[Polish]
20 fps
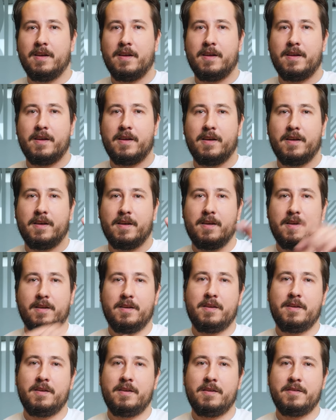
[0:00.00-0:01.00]
e,
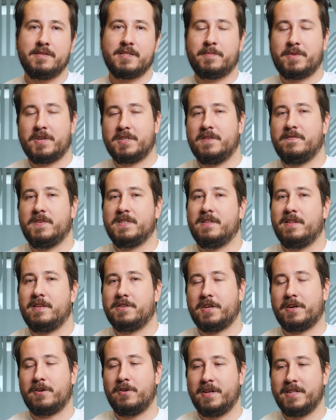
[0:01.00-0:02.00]
i zapraszam Was na
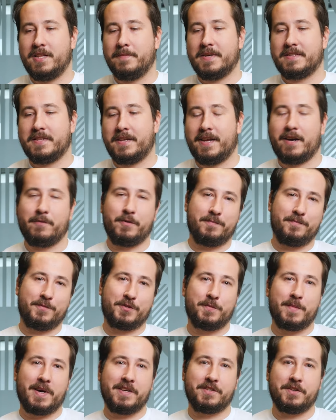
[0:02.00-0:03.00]
nasze kolejne materiały.
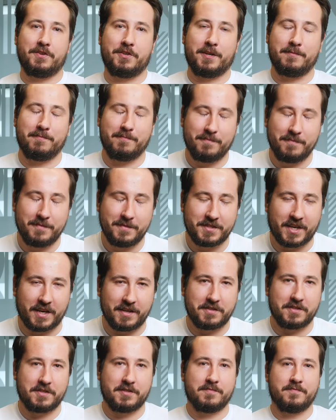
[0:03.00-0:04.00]
Trzymajcie się,
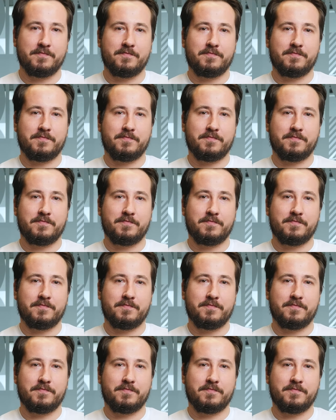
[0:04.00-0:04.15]
cześć!